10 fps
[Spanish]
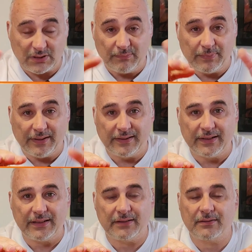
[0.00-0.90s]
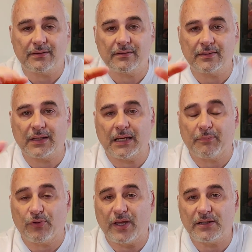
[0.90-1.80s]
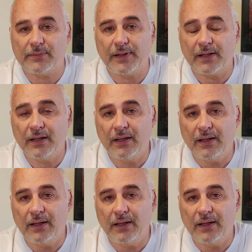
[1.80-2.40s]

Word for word: Simplemente que podáis ver